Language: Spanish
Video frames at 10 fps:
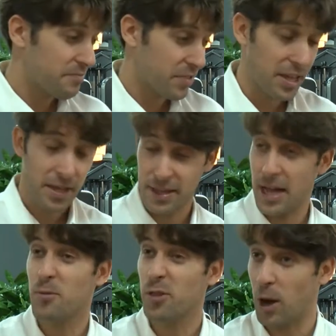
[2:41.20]
de
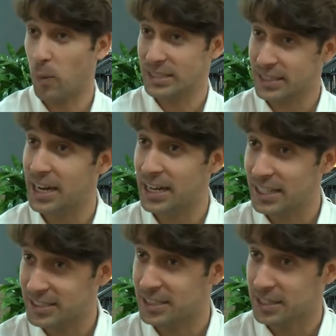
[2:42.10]
digamos, de aguantar en
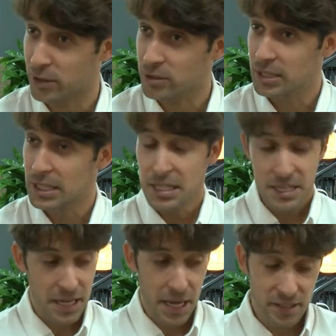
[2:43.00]
la cinta, ¿no?
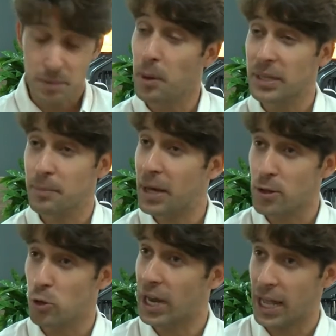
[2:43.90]
Y es simplemente para
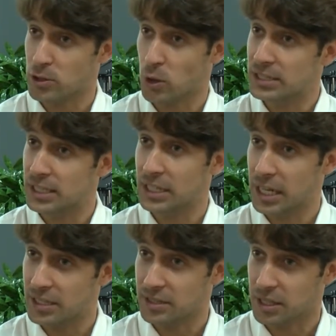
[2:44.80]
ayudar a eso, a
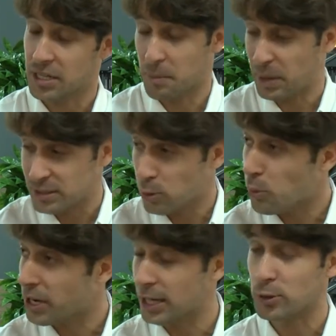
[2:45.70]
entretenerse y que pase un
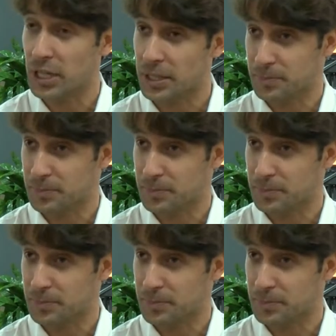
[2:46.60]
buen rato aquí.